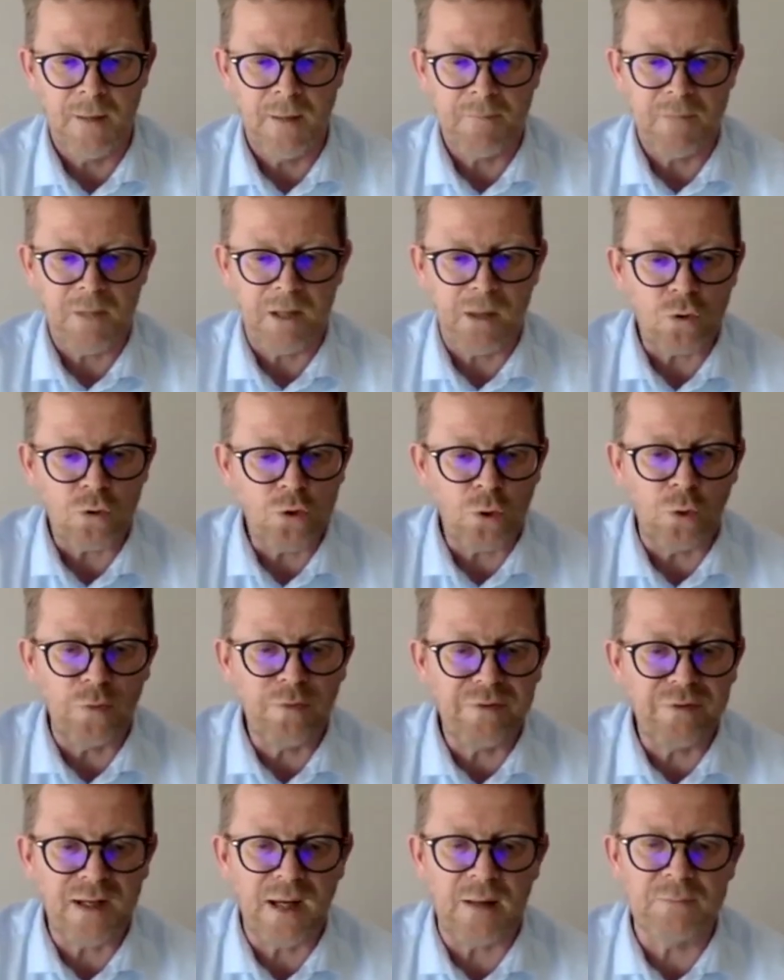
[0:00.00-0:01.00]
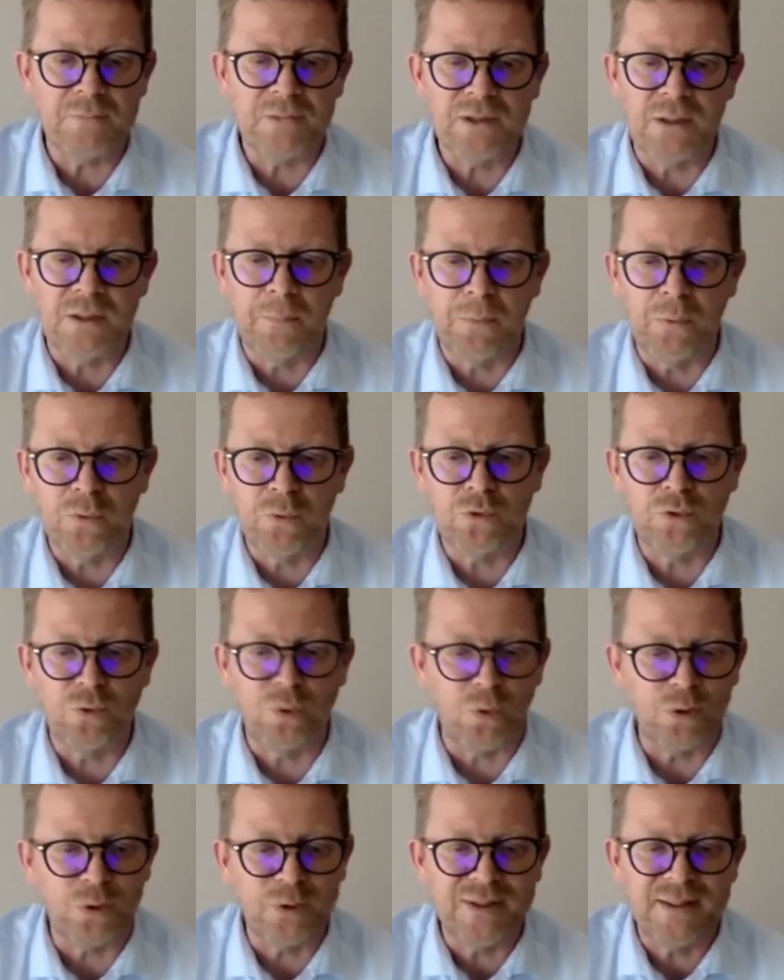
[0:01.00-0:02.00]
Alors je reviens un petit peu sur
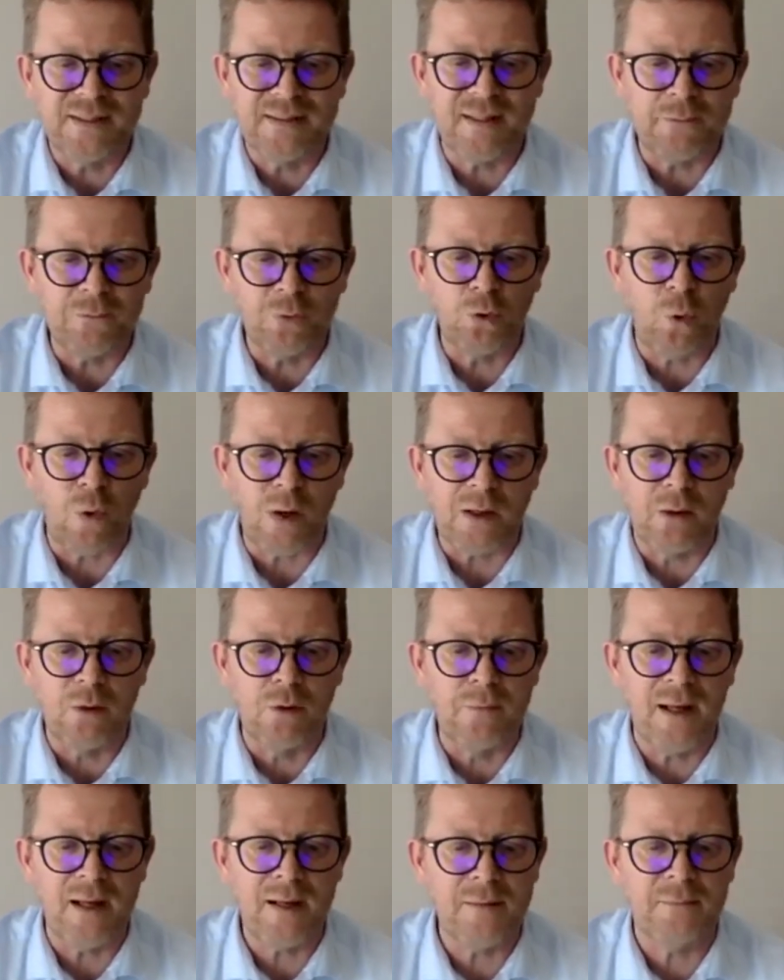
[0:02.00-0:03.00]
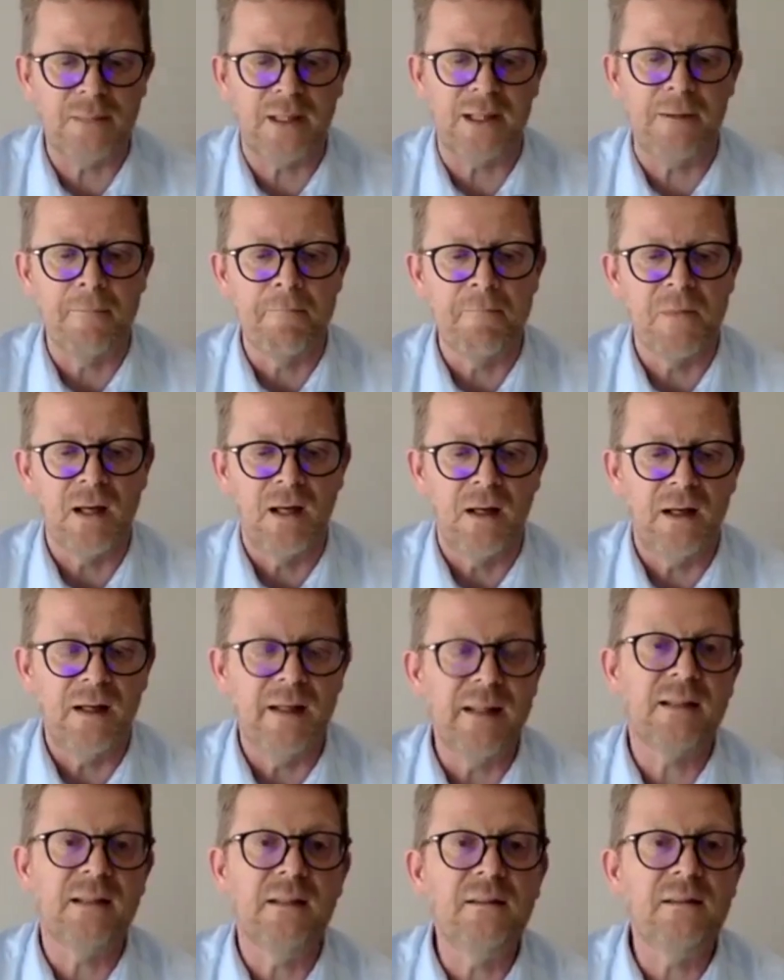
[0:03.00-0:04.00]
le système de droit commun, mais
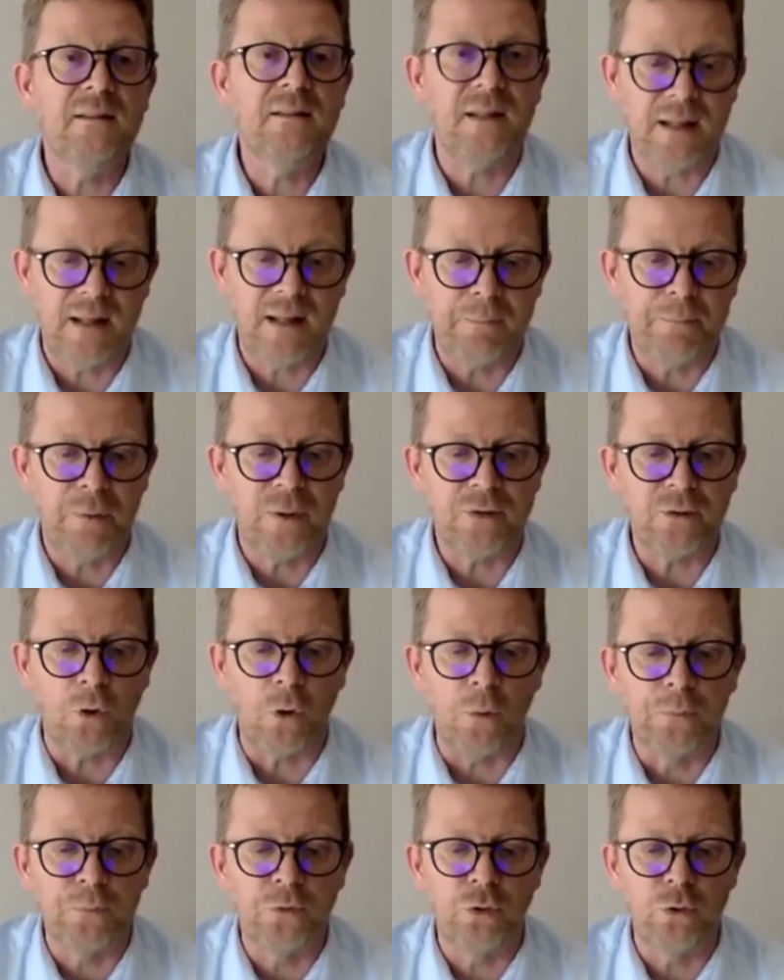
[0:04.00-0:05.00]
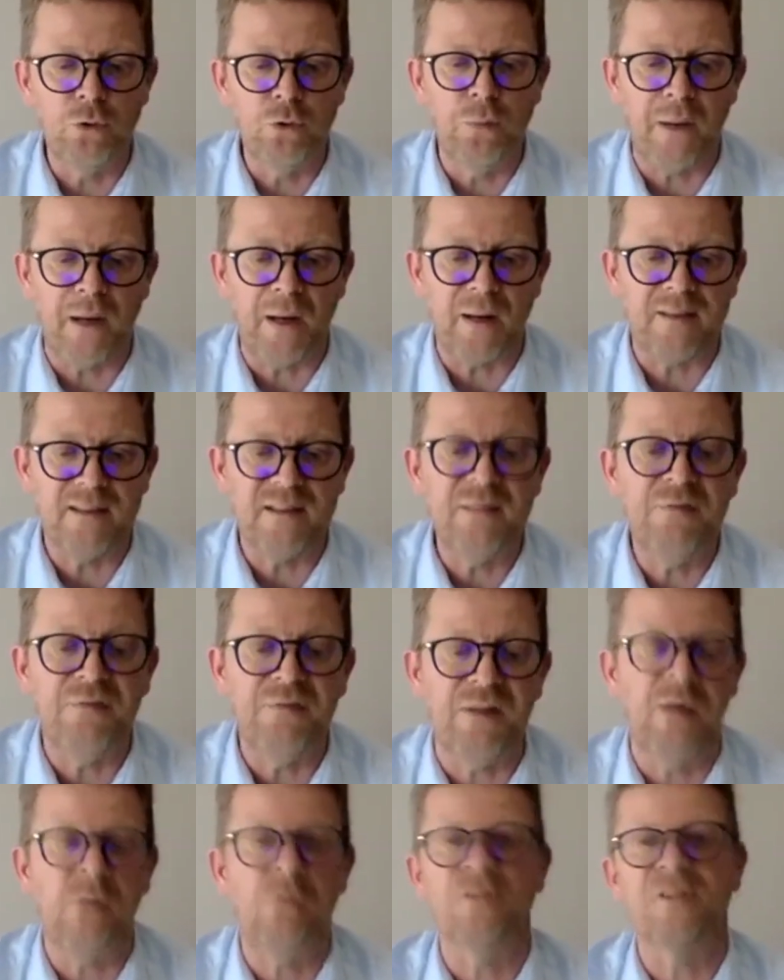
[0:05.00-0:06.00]
l'équité, elle peut être obtenue par la
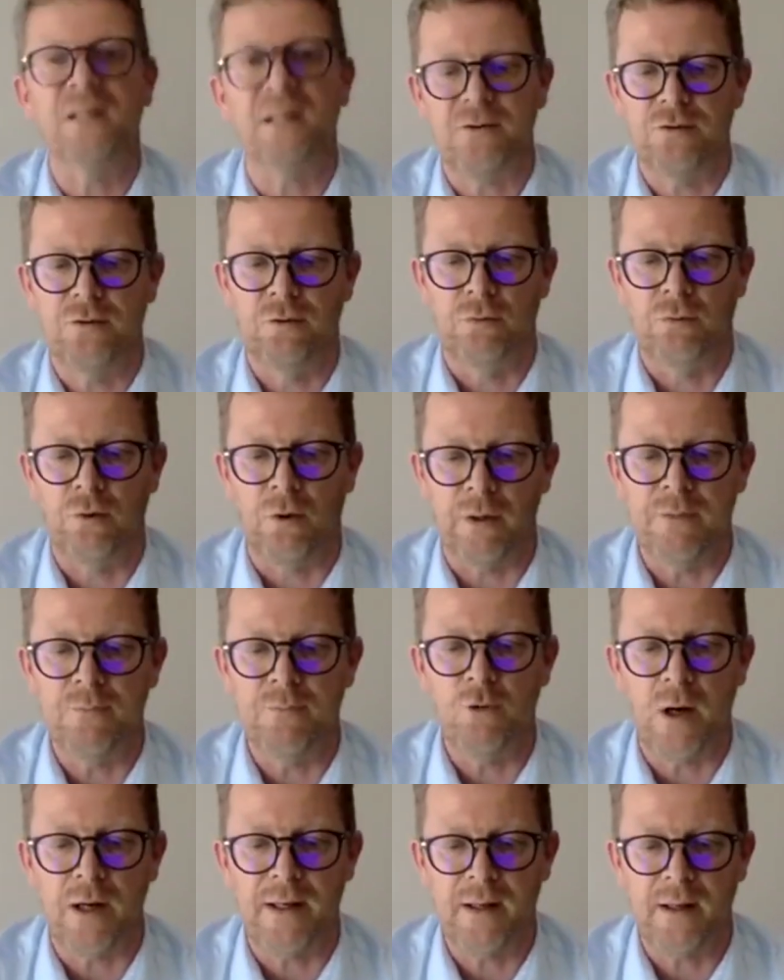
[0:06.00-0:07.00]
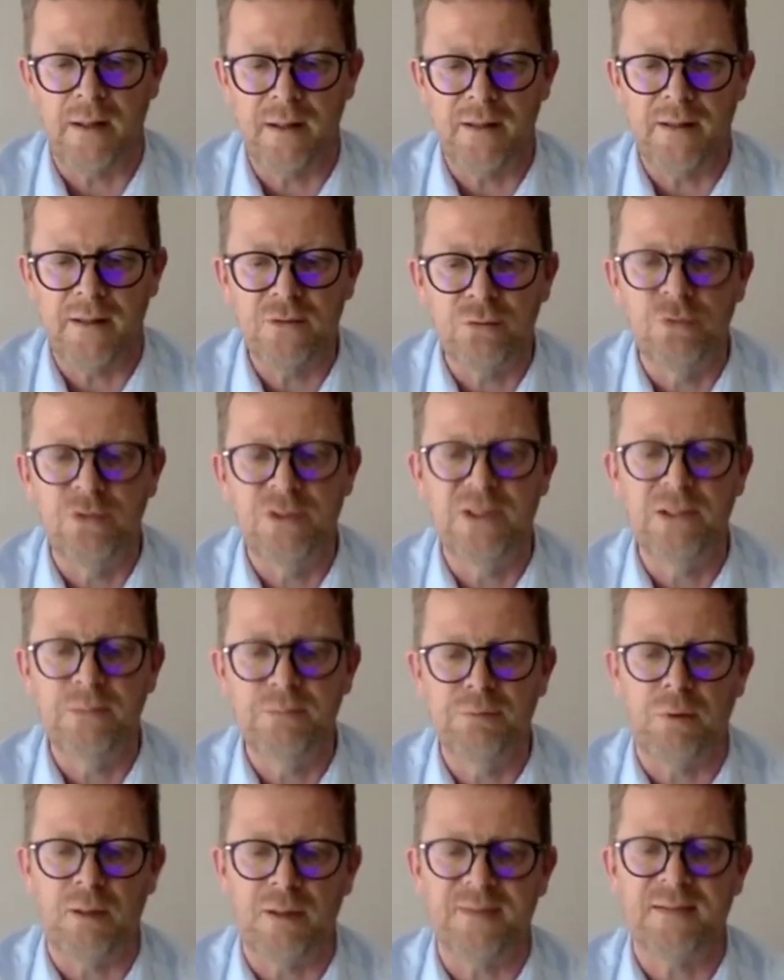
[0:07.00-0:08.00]
différenciation dans les moyens et les outils
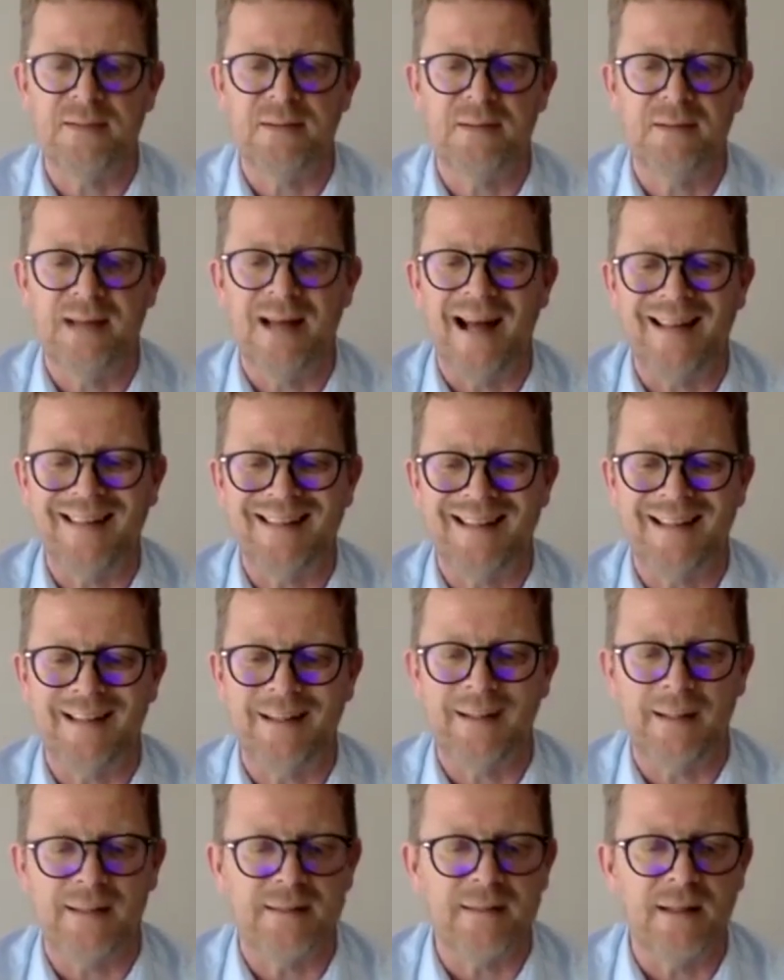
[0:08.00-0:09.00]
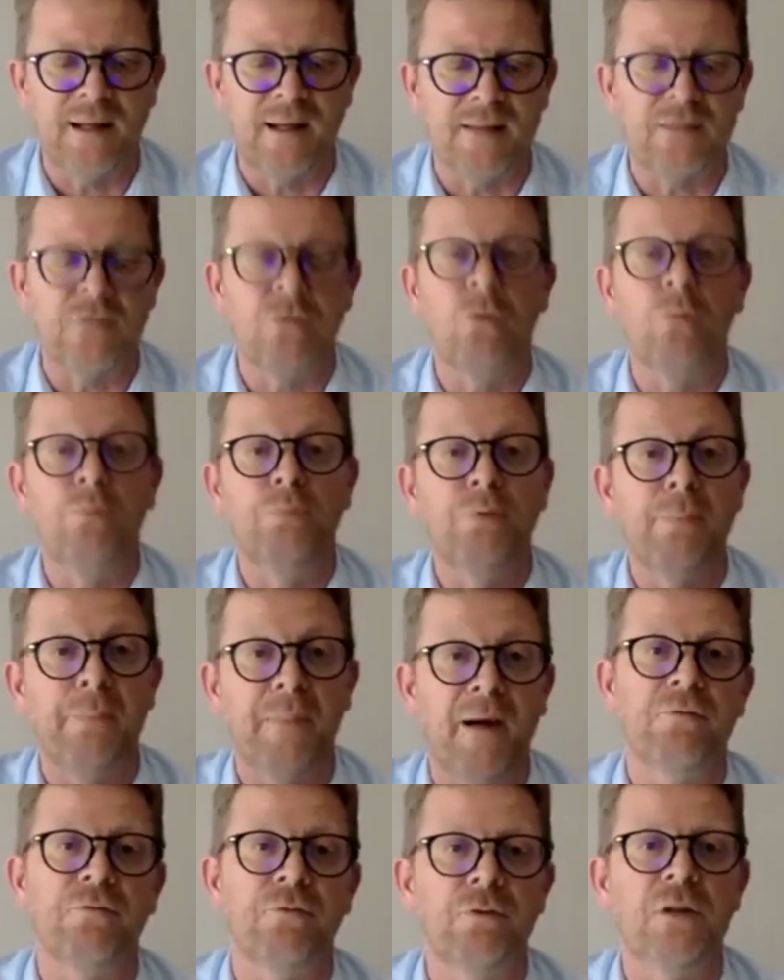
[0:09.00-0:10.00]
pour atteindre l'intégration, puis
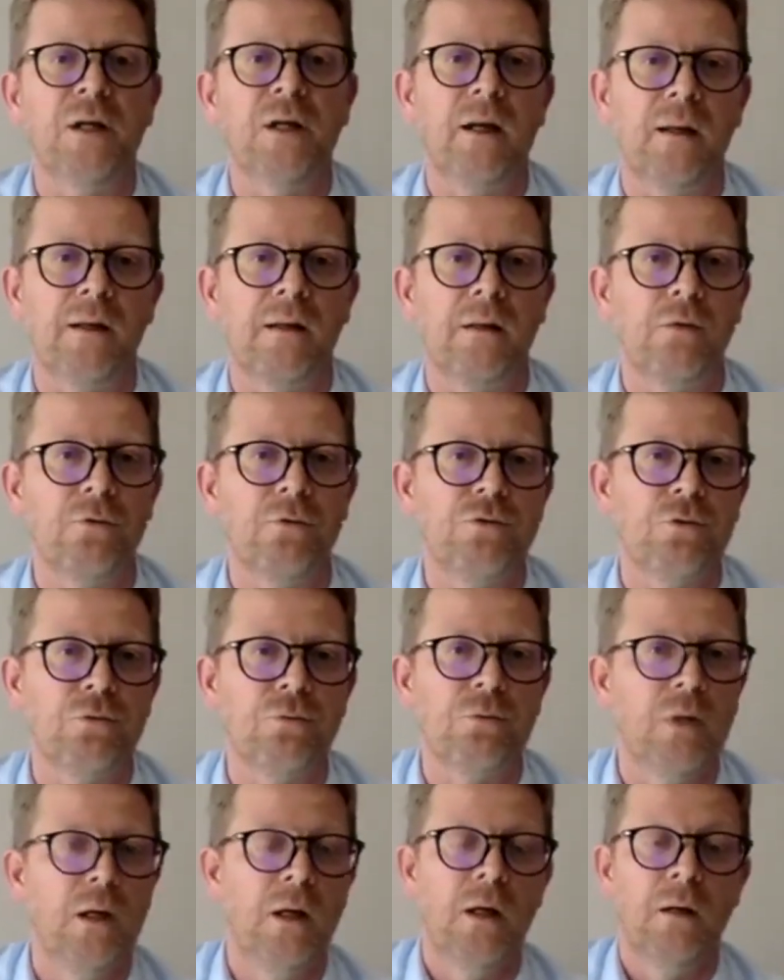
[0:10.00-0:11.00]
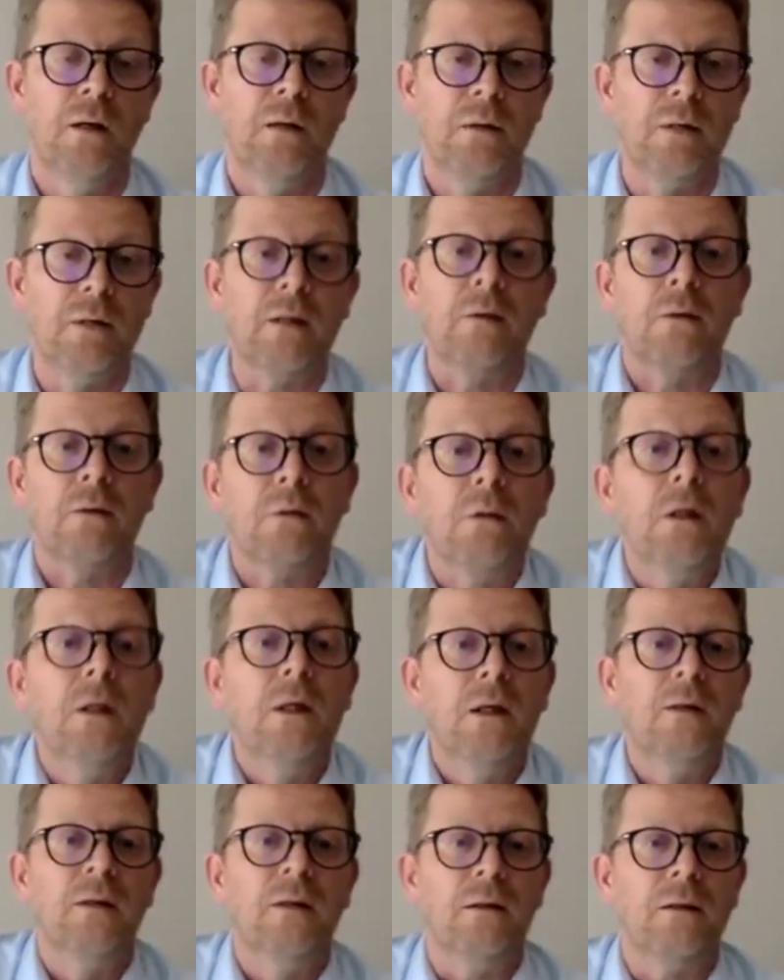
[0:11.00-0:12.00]
parvenir à l'inclusion. D'ailleurs,
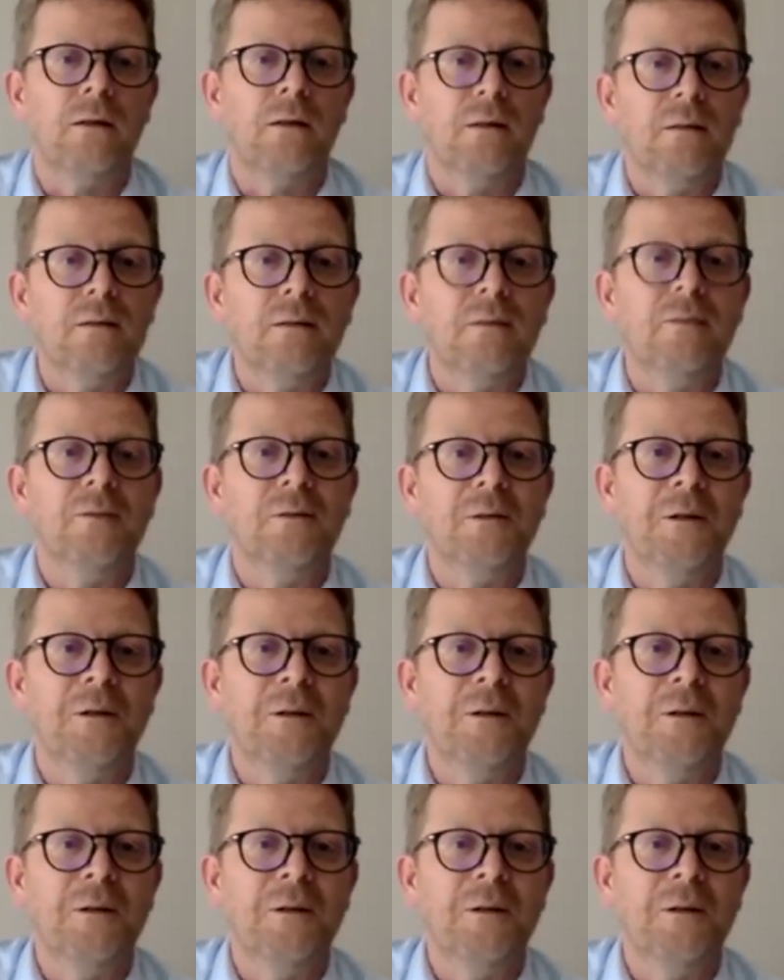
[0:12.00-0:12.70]
euh, euh,